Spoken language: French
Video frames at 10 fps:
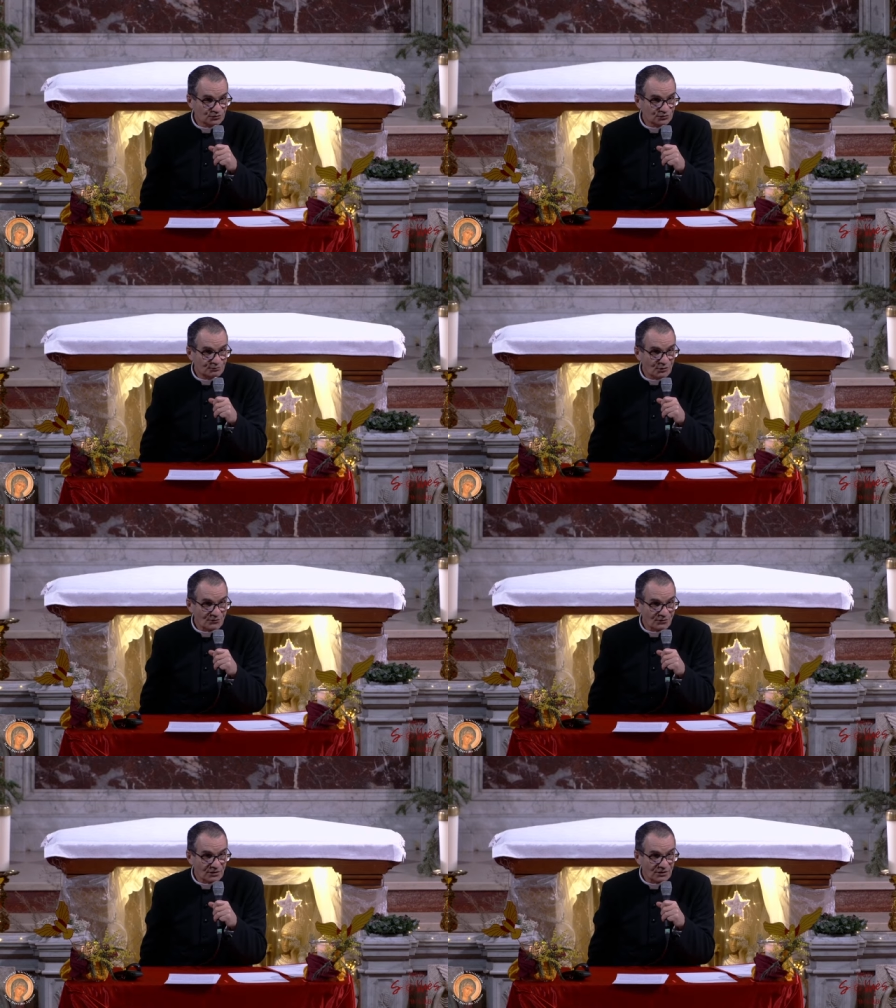toute
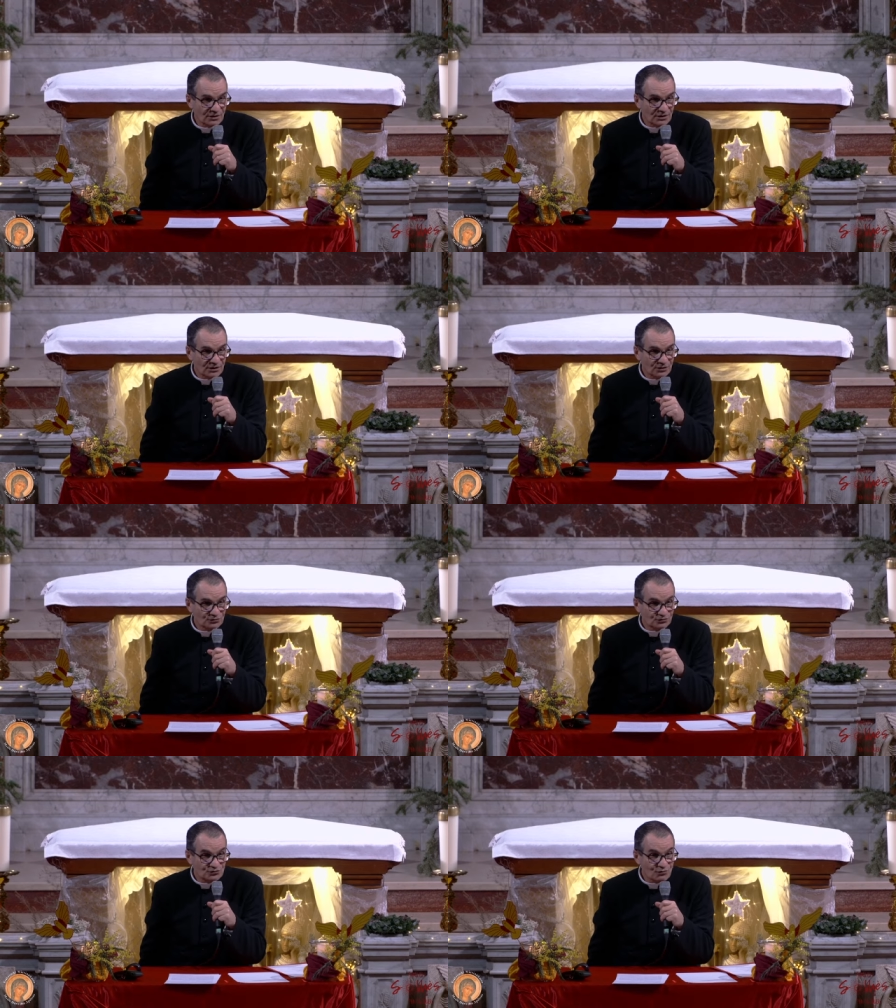pauvre,
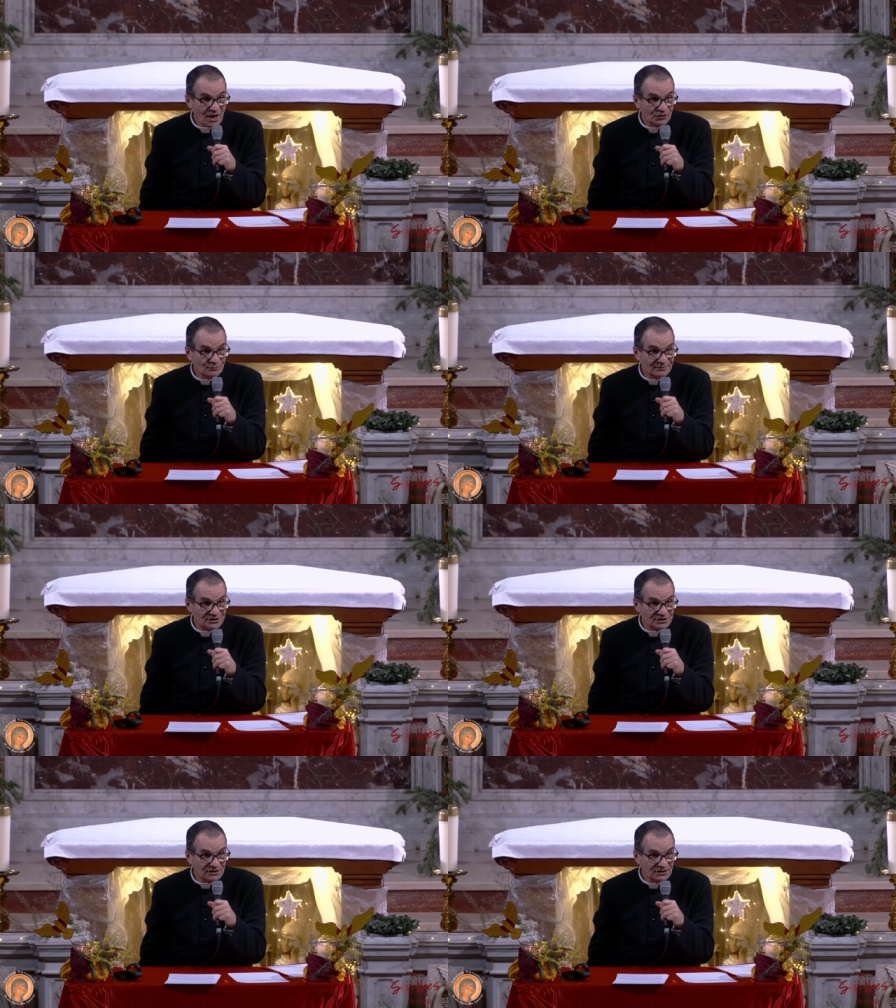toute noire de
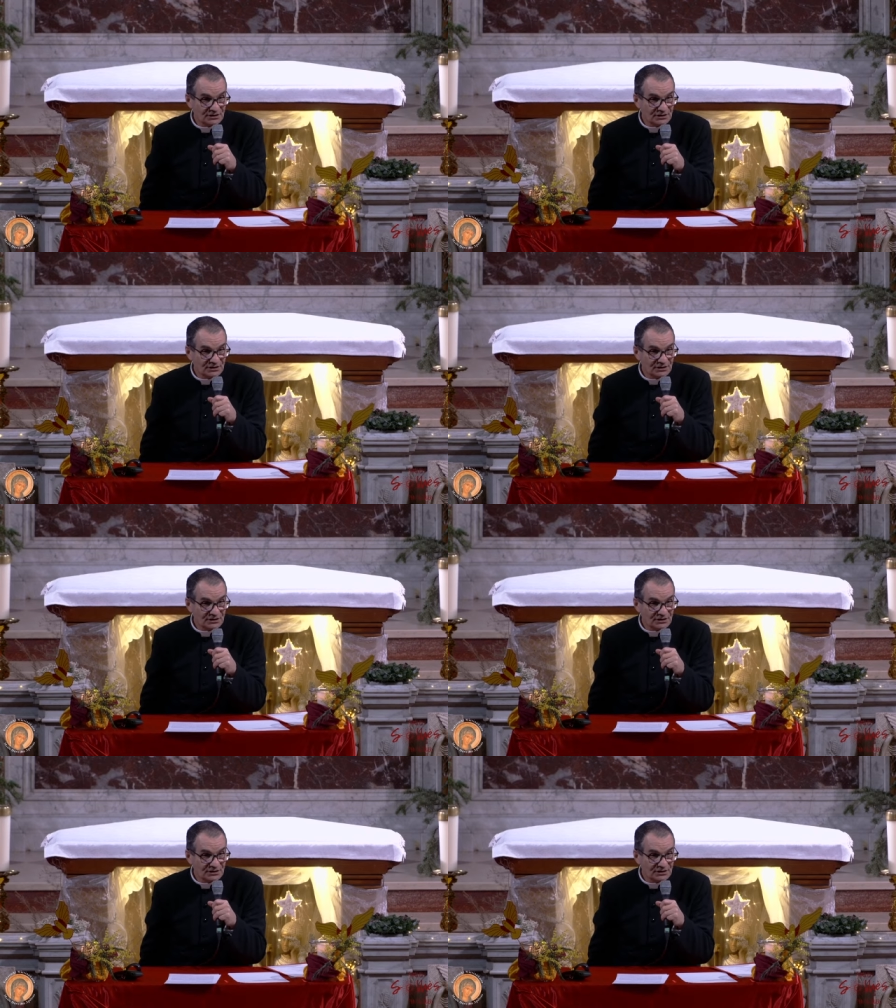péché.